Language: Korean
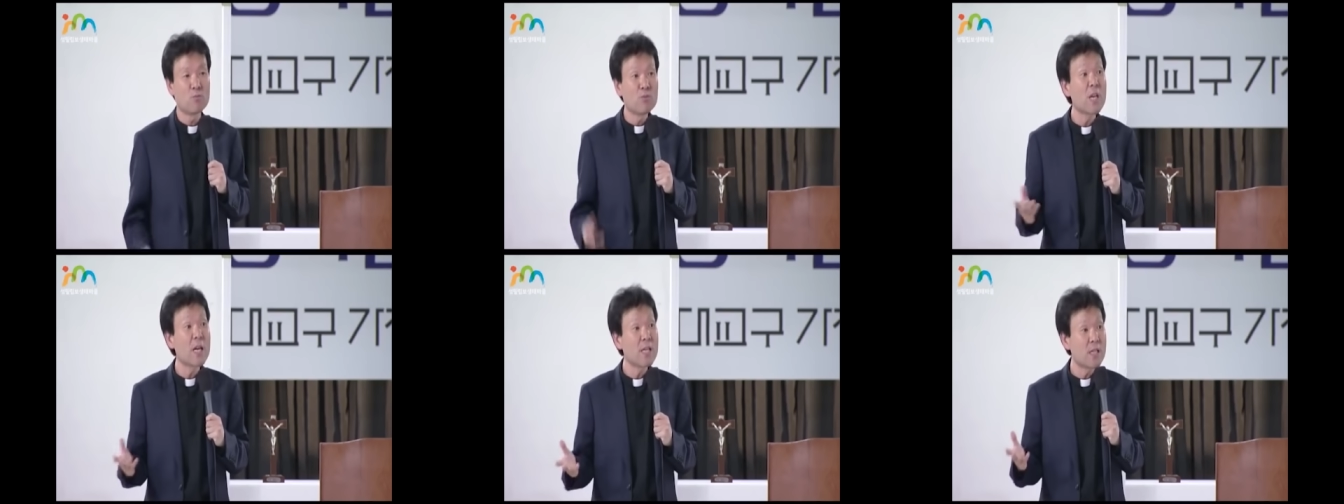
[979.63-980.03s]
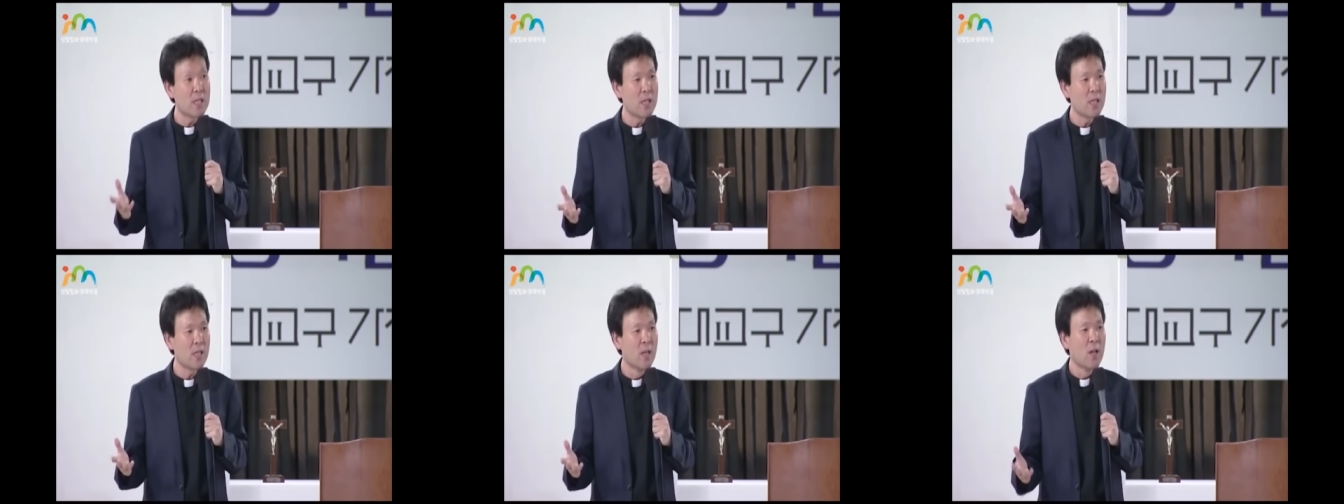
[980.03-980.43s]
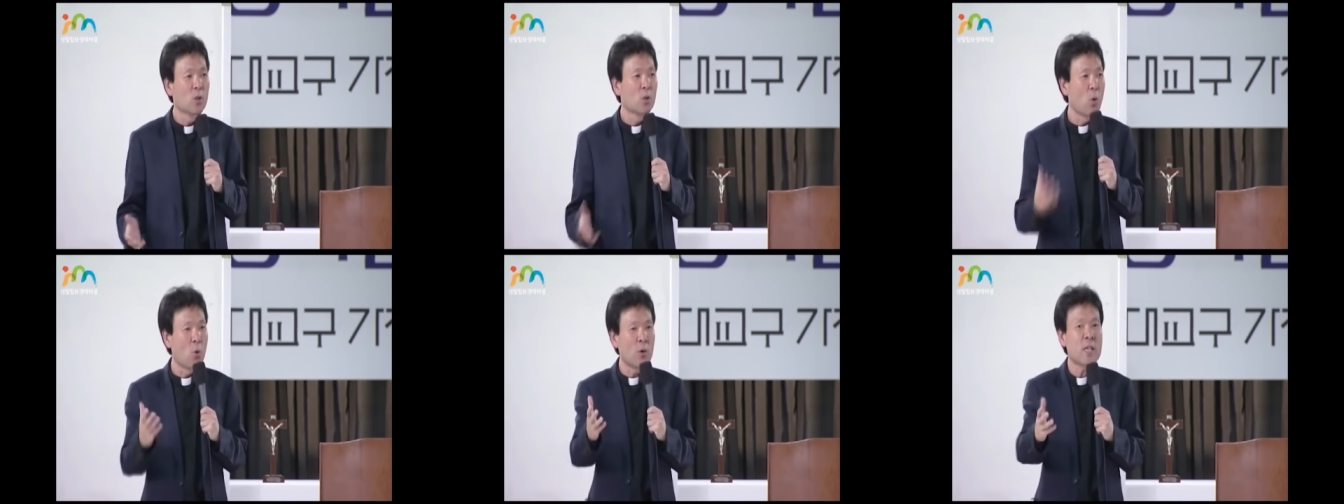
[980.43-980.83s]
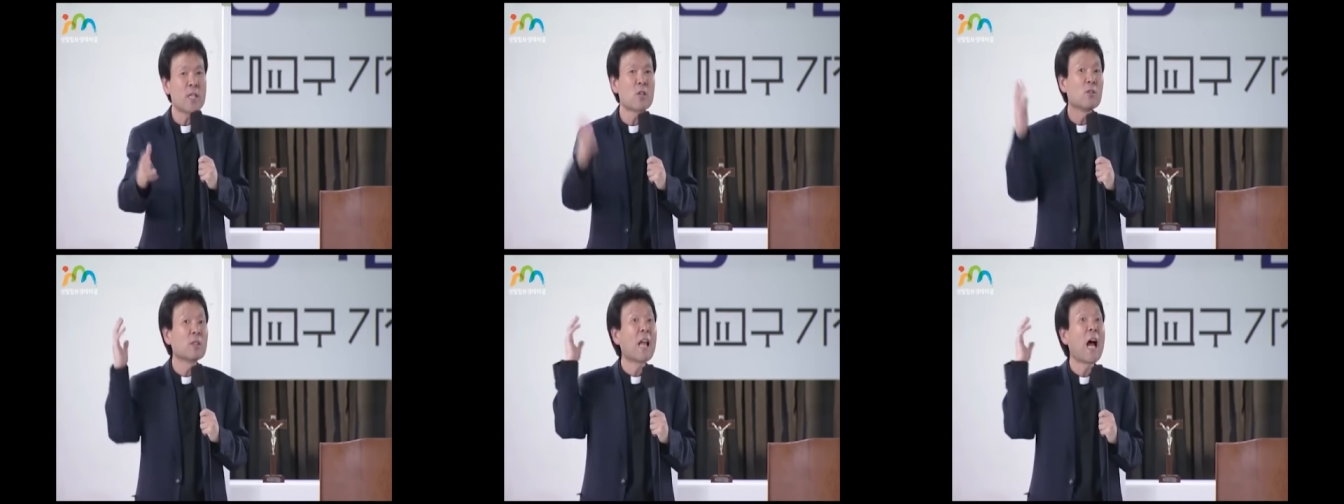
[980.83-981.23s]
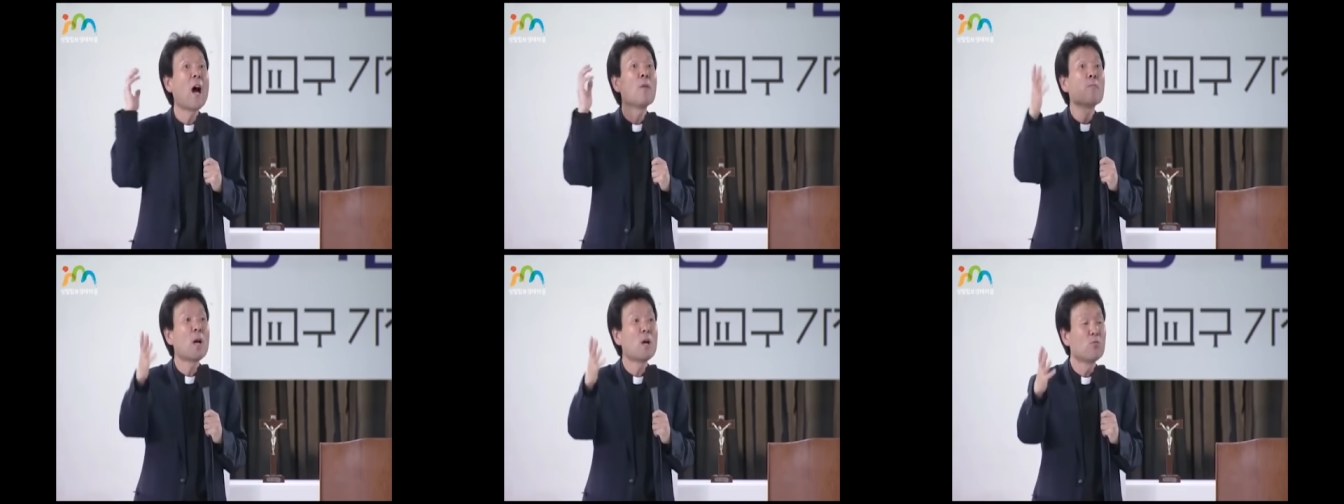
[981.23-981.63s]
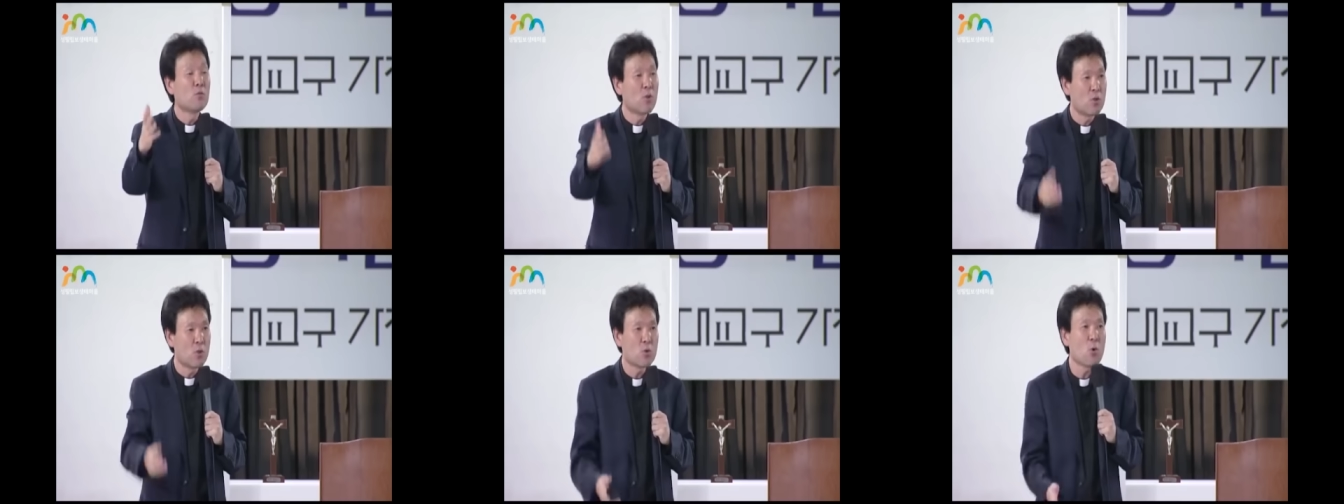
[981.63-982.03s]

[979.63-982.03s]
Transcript: 부산진이 동래성은 다음 날 무너져.